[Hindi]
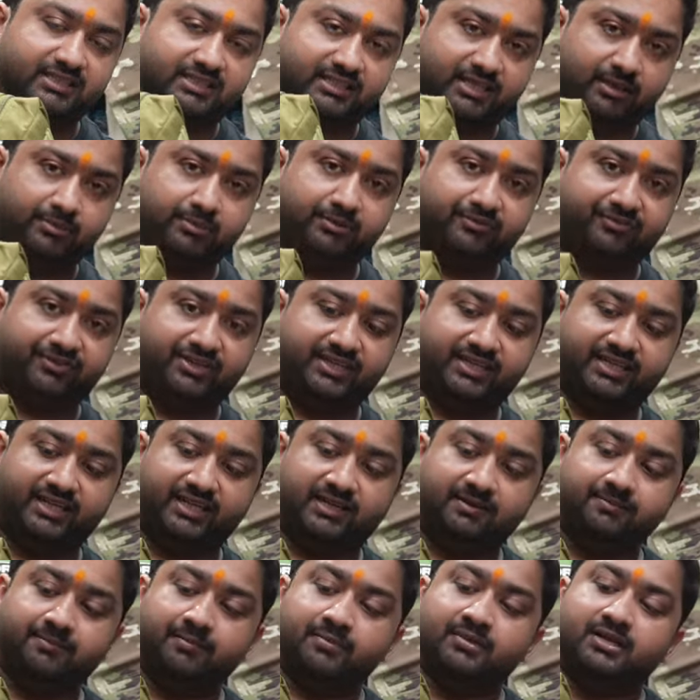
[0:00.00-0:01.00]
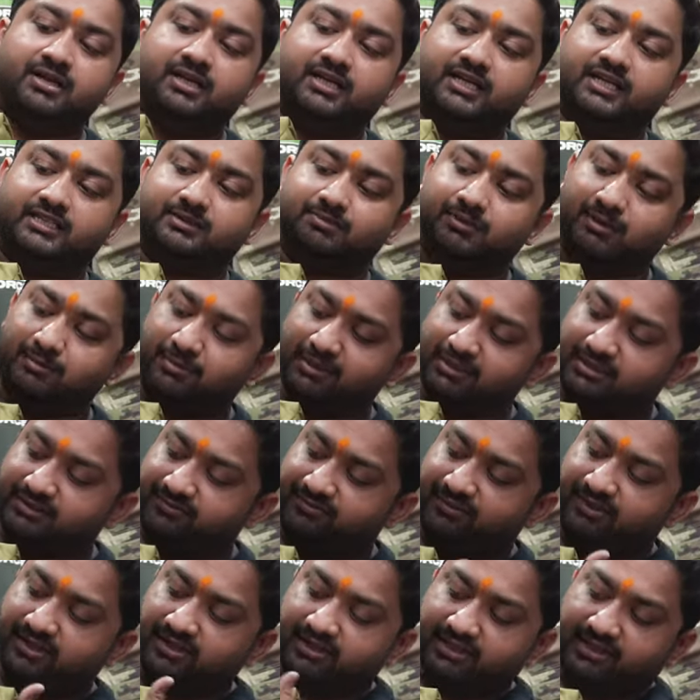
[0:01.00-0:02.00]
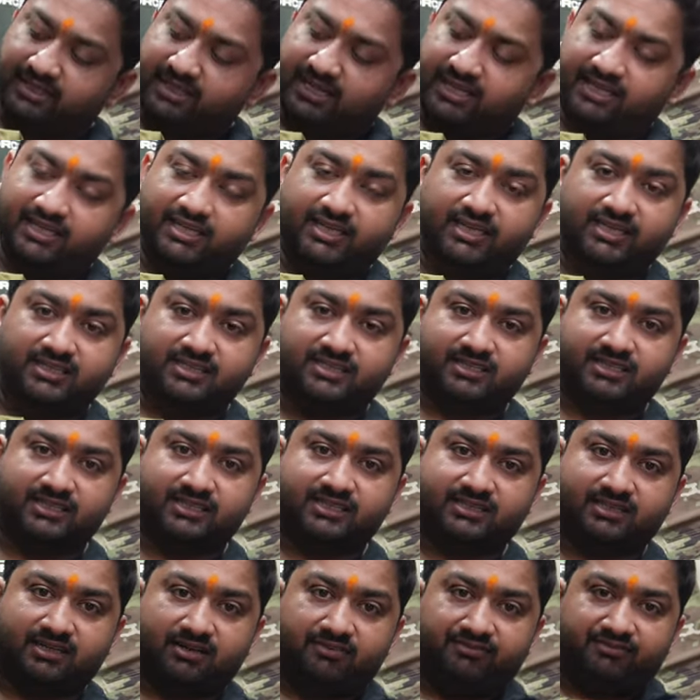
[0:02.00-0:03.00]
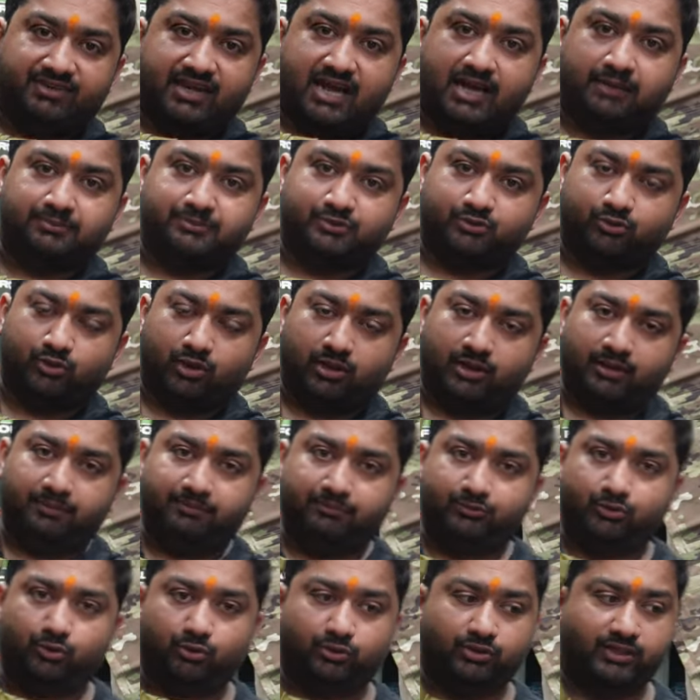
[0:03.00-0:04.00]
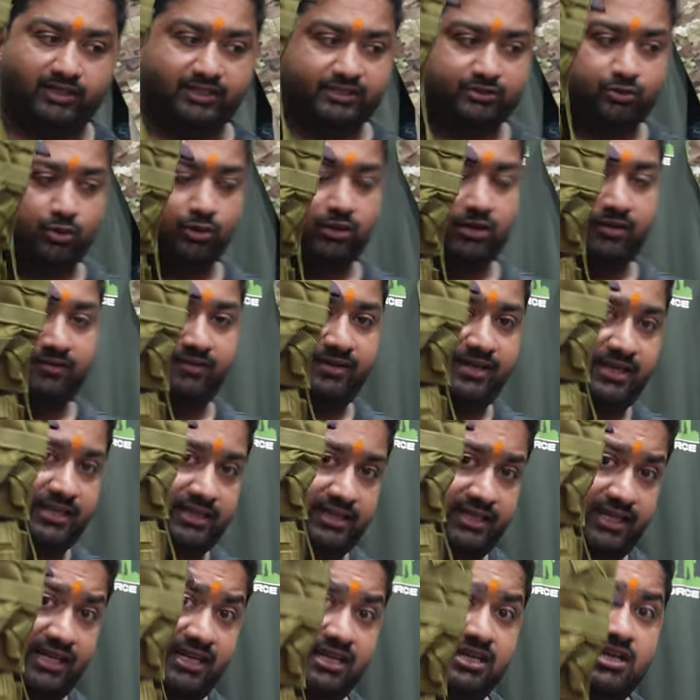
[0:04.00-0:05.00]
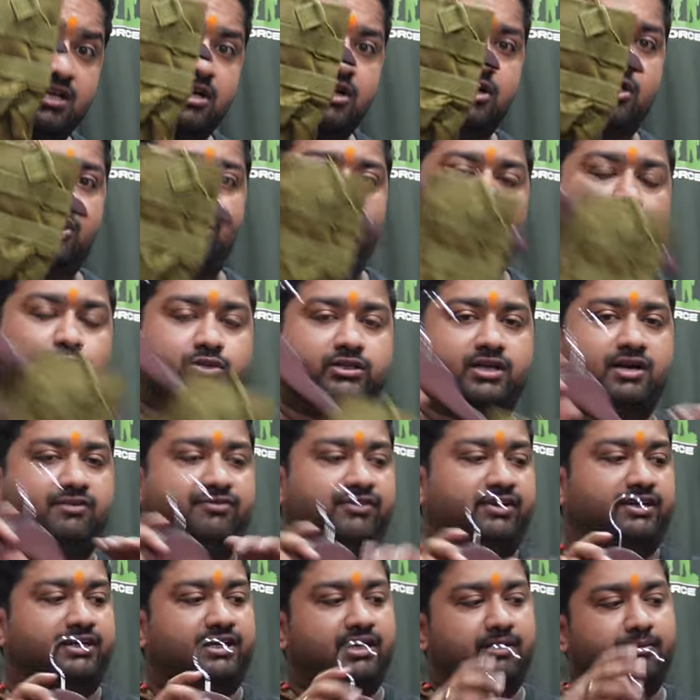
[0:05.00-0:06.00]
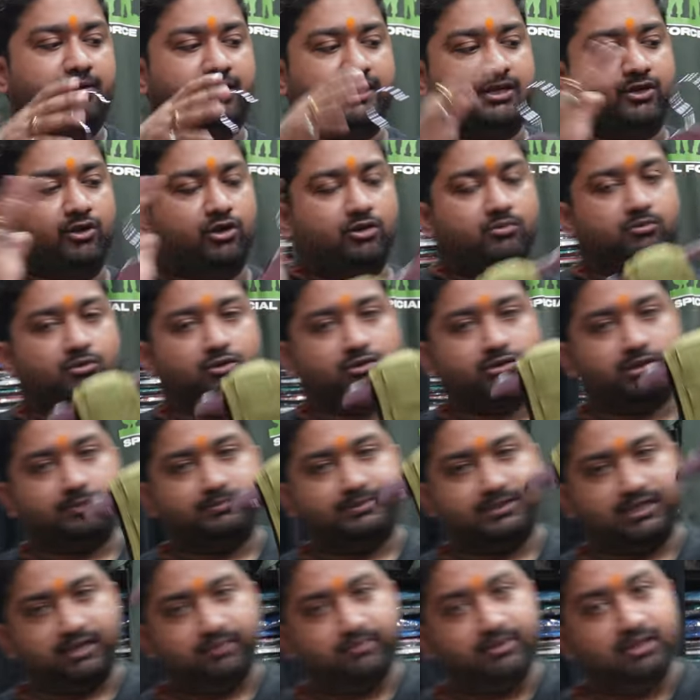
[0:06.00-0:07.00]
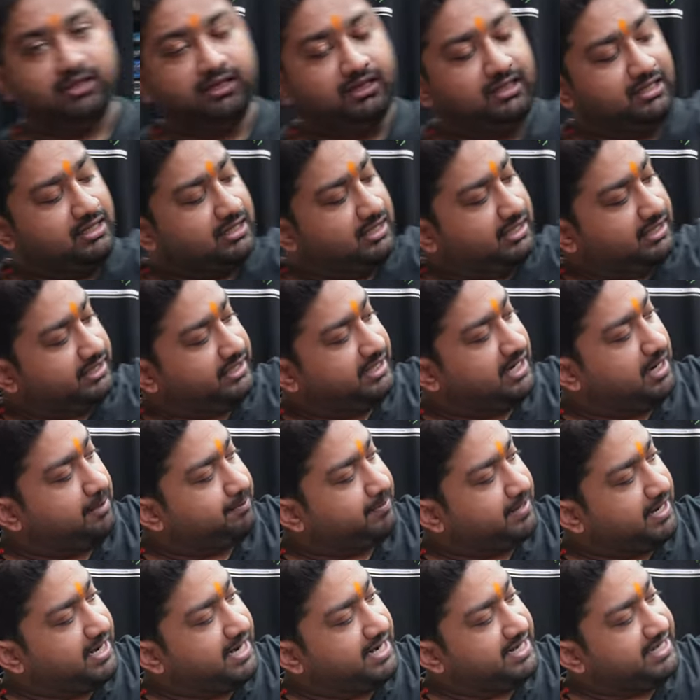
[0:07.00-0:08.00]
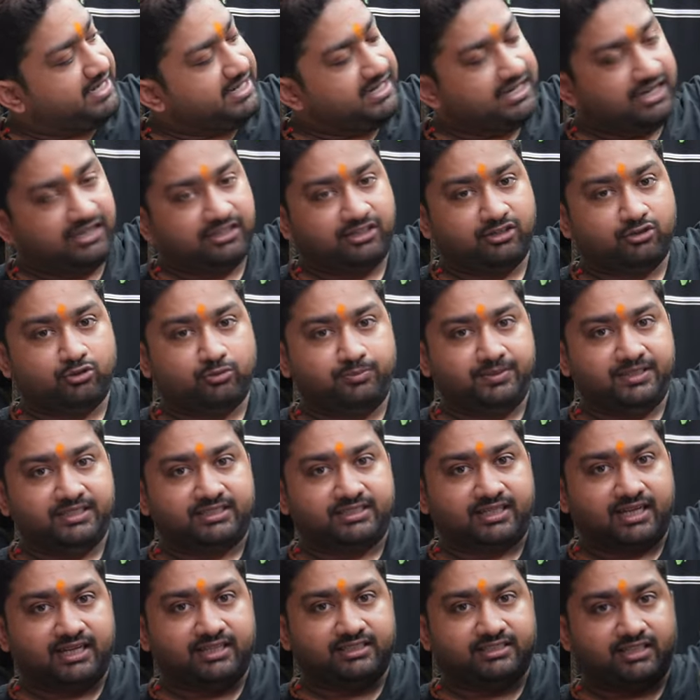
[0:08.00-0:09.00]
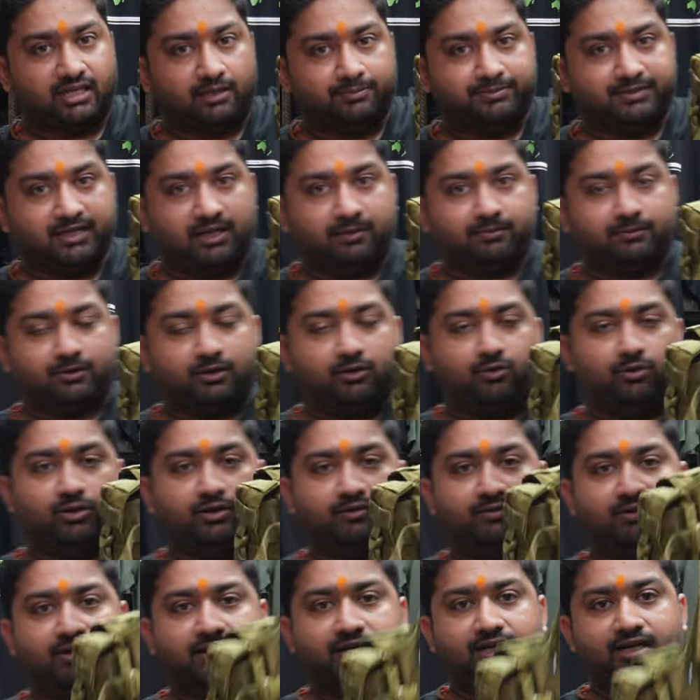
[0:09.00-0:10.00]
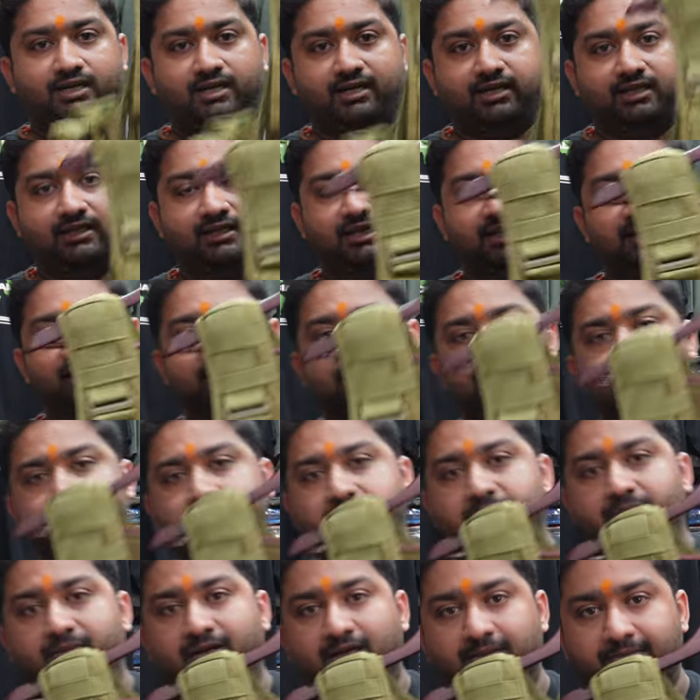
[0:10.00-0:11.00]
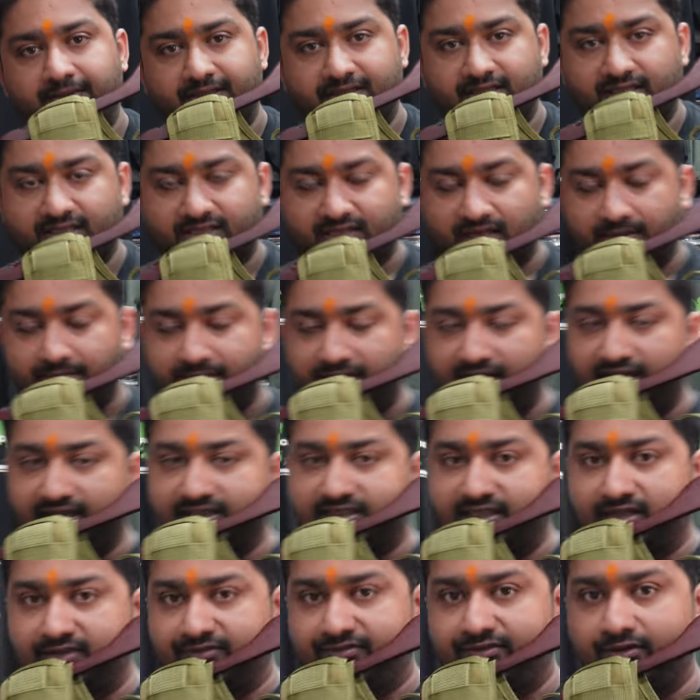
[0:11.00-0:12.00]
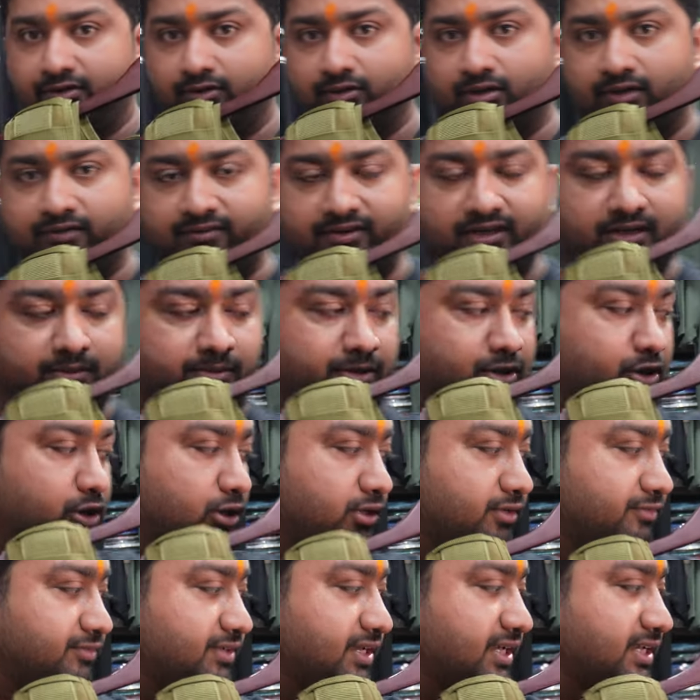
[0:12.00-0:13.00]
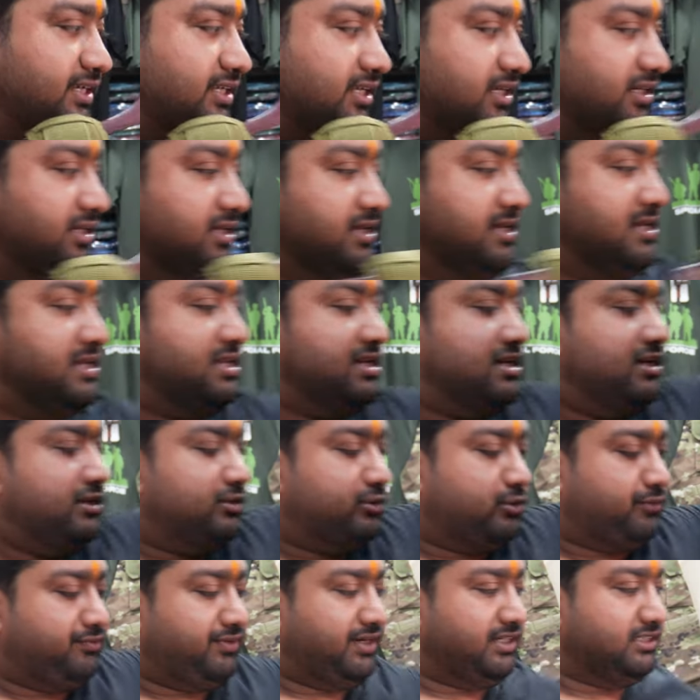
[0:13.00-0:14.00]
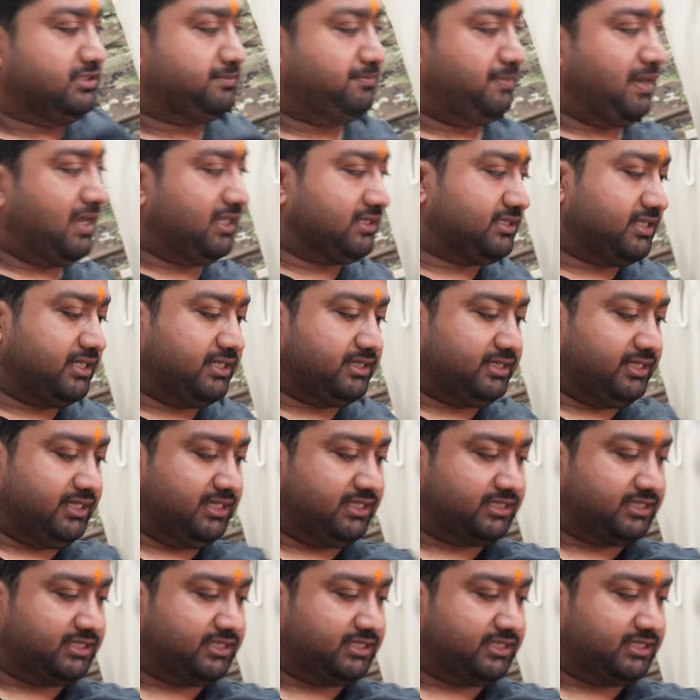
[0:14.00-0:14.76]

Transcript: इसकी भी फ्री है इसमें बस फ़र्क यही है इस चीज़ का फ्लैप्स जो आप टोटली इसको कवर रखते हैं उसका फ़र्क है बाकी ऑलमोस्ट सब सेम है ये आपका एटीन हंड्रेड रुपीज़ के हिसाब से आपका होने वाला है कलर इसमें हमारे पास इस टाइम यही सिर्फ अवेलेबल है ऑलिव ग्रीन कलर तो फ्रेंड्स बात करते हैं